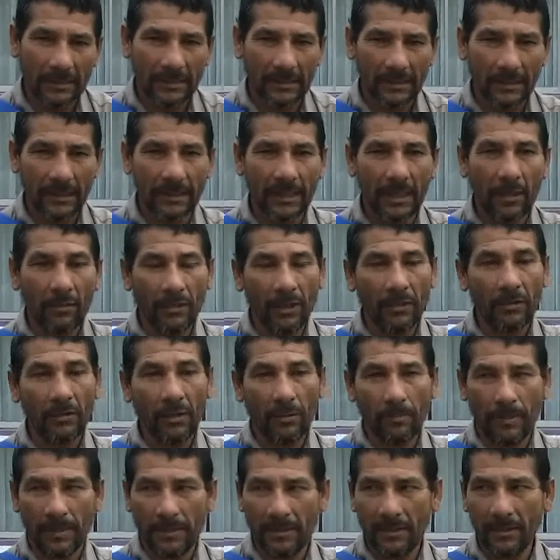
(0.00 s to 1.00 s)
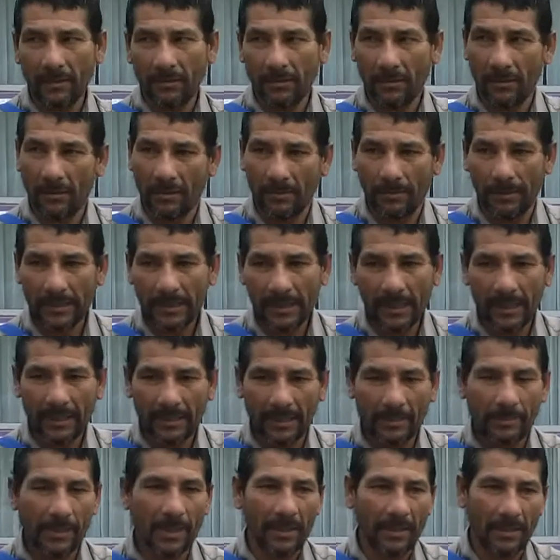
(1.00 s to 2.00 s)
está logrando despacito. pasa
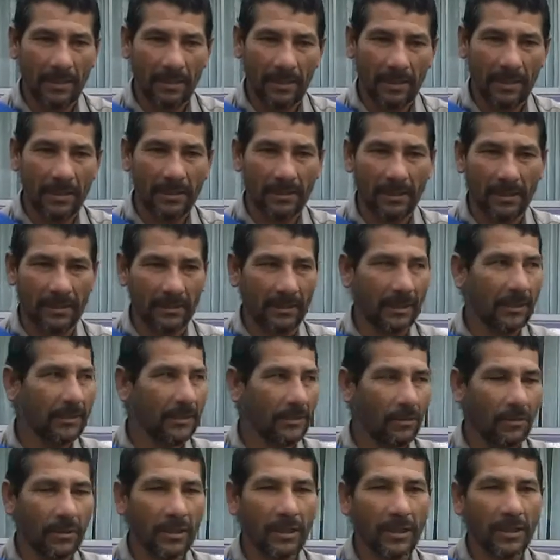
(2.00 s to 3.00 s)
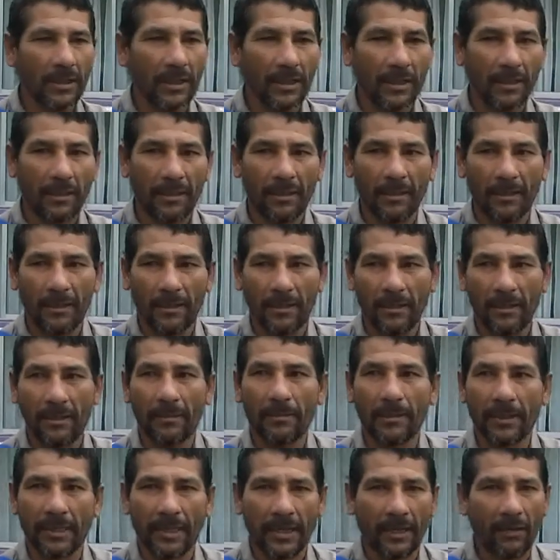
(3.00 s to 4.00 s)
que también eh, insertarse hoy en día en
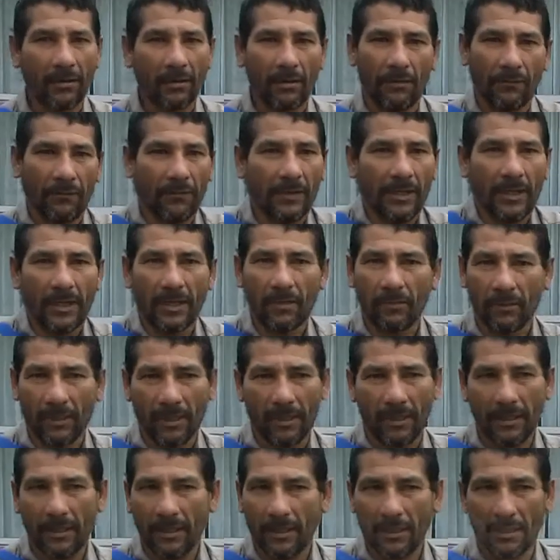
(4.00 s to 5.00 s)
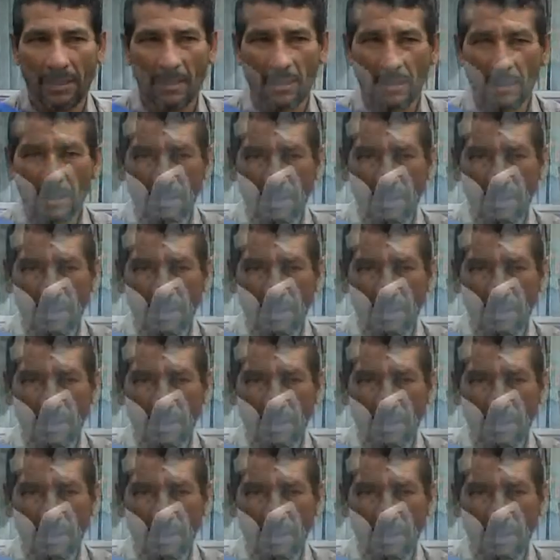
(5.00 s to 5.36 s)
el, mercado afuera, de lo que